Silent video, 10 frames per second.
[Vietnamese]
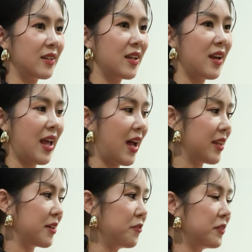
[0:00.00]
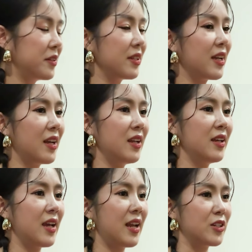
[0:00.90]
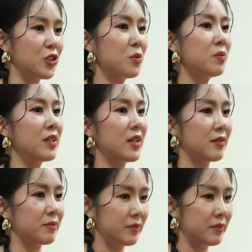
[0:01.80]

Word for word: nên là giữa phương với Kali hay là trúc hay là